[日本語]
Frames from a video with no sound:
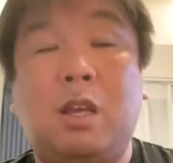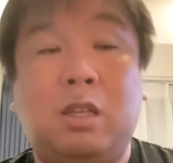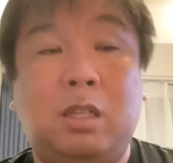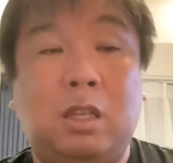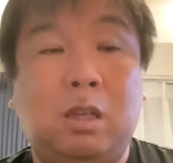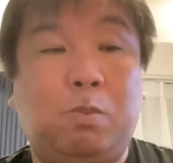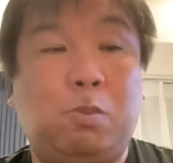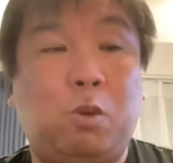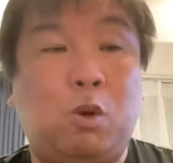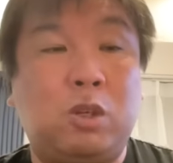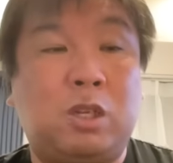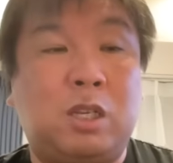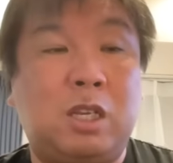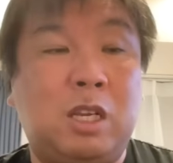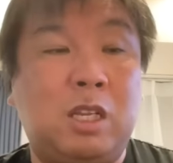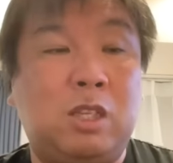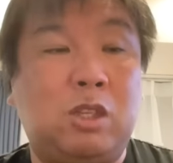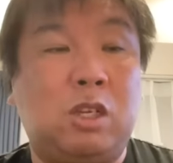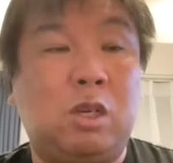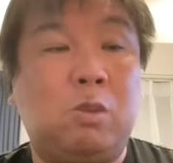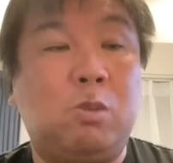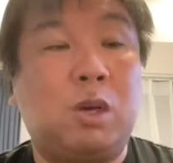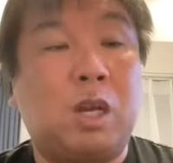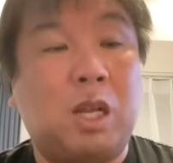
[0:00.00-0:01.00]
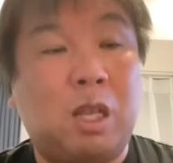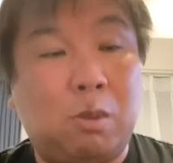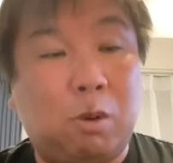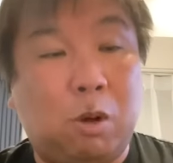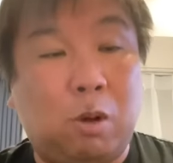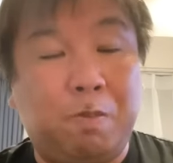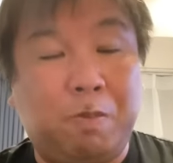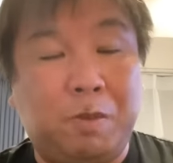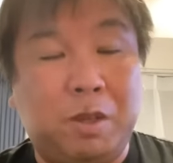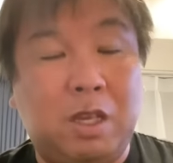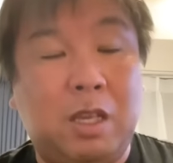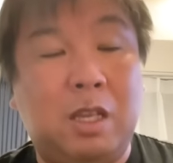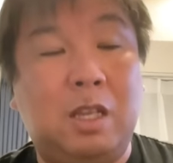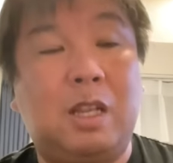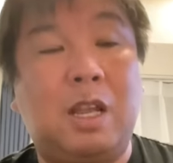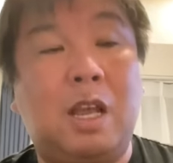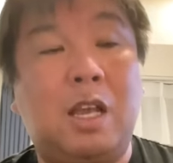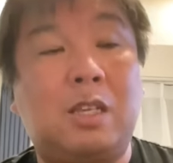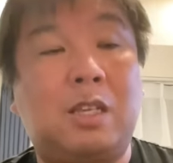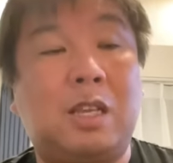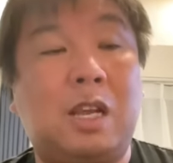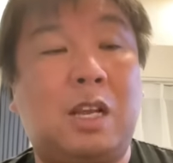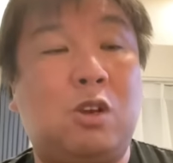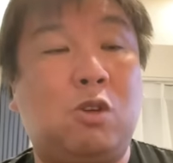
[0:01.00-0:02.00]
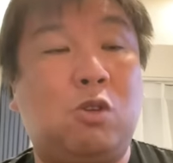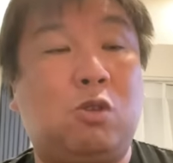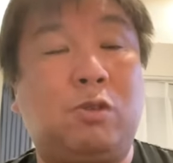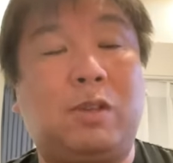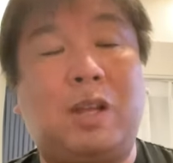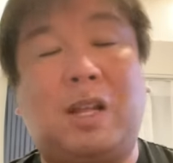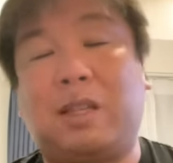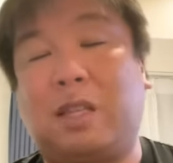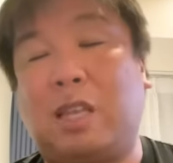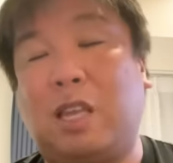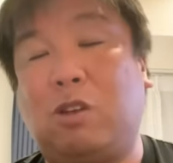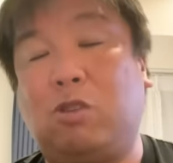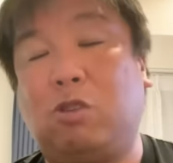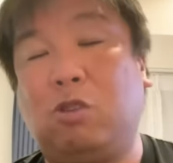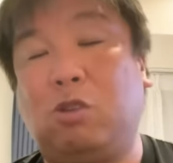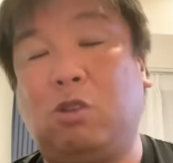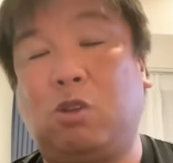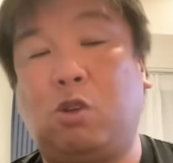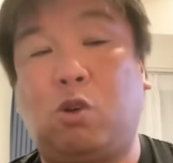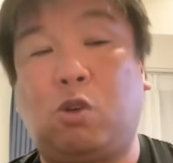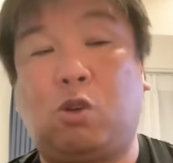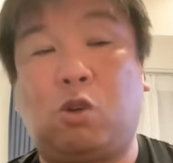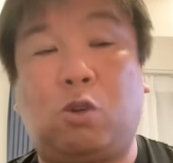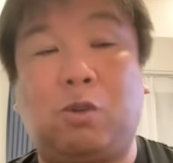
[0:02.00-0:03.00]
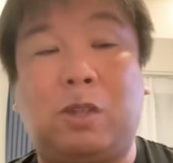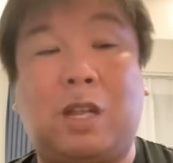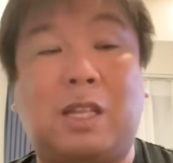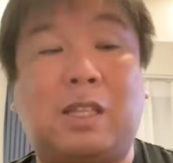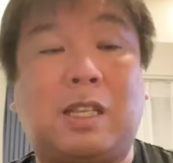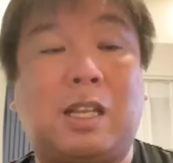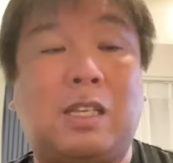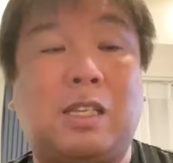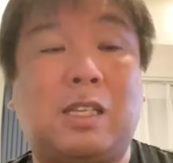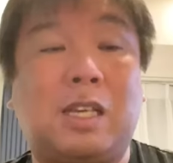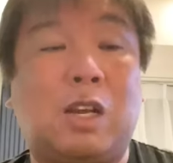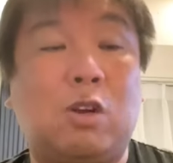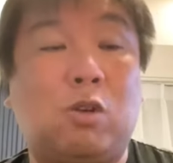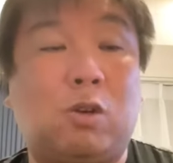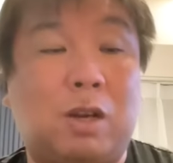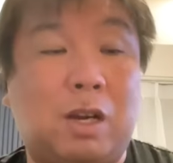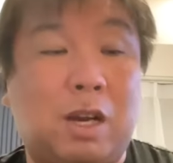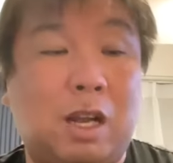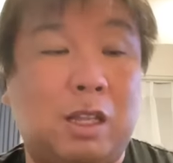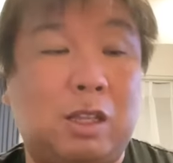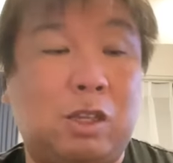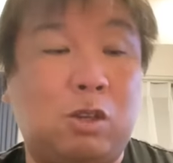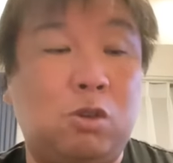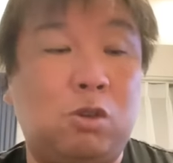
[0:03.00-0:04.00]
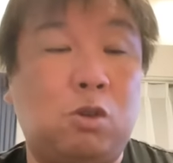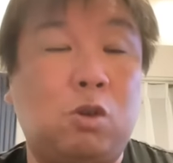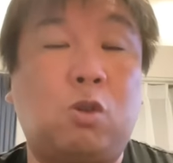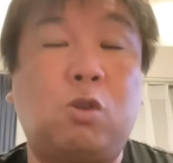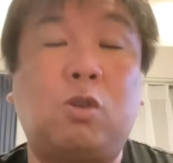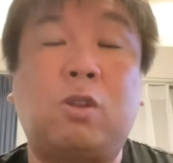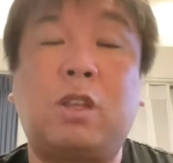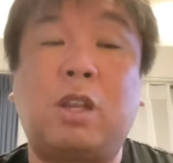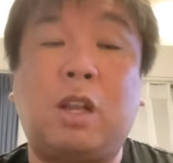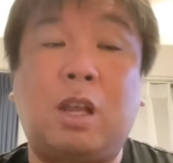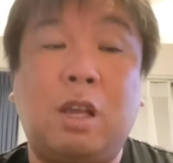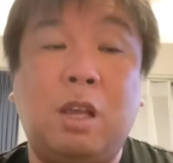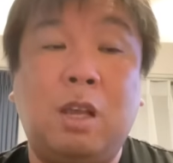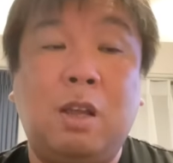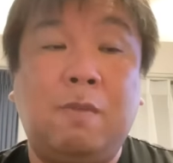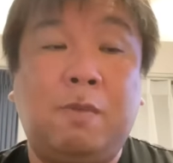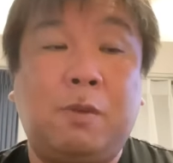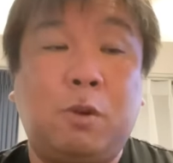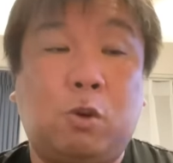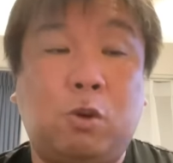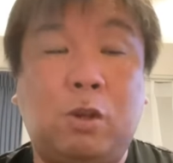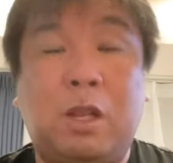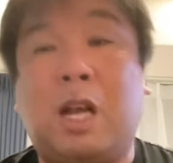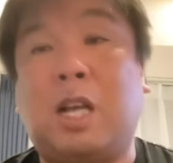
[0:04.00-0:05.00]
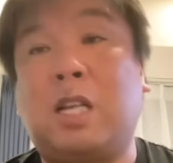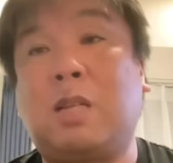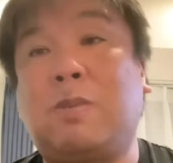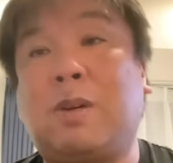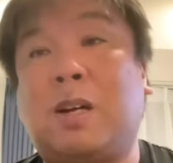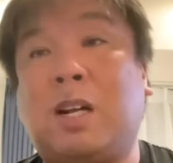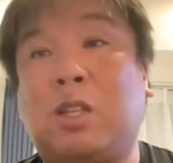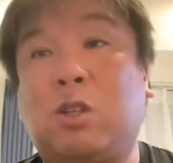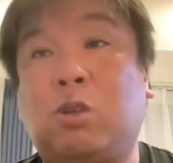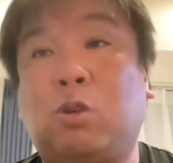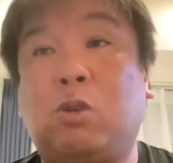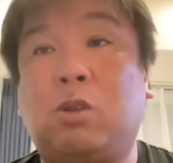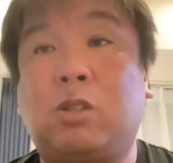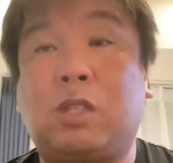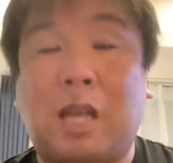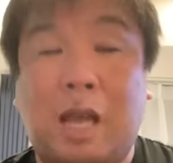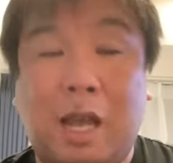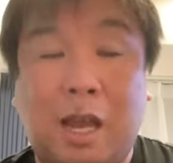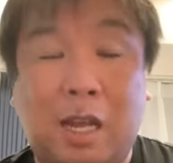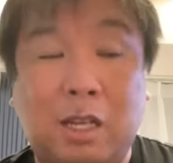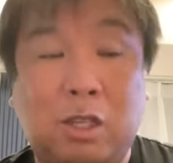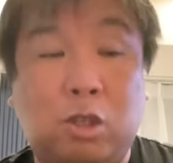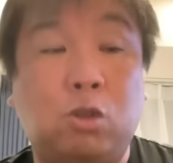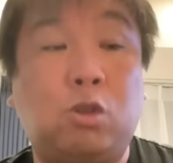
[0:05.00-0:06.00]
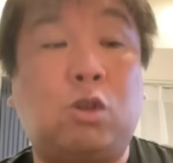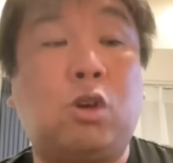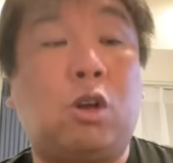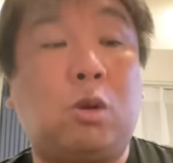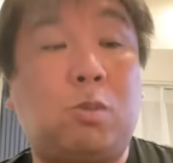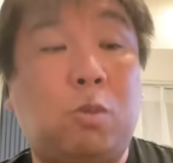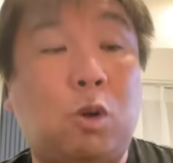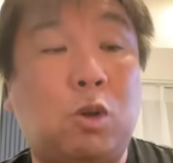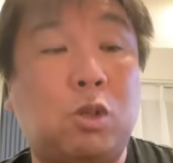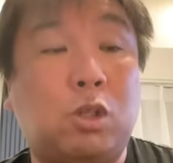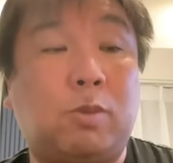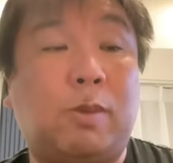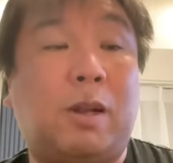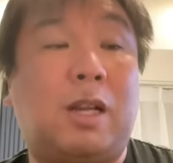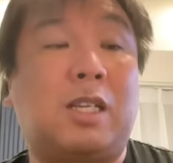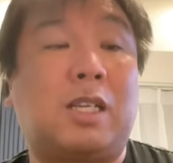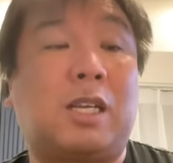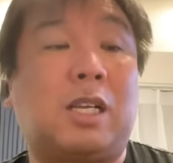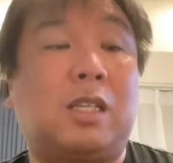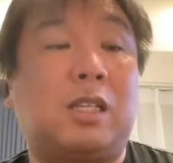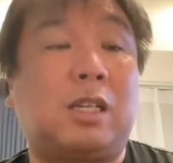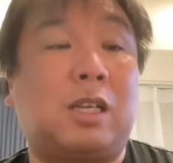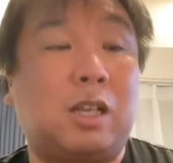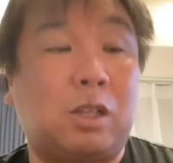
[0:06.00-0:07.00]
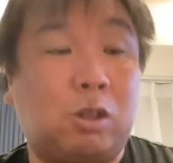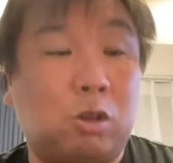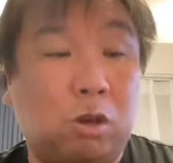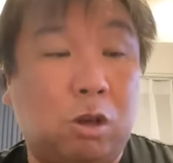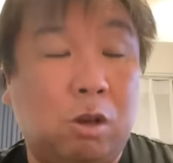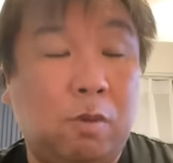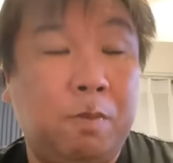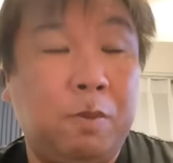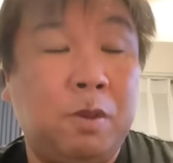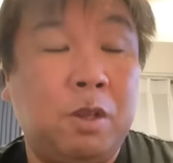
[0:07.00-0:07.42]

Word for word: 日本シリーズに向けてもいいね、戦力になっていく状況になったんじゃないのかなっていうところでね、この中島監督の采配っていうところも素晴らしかったかなと。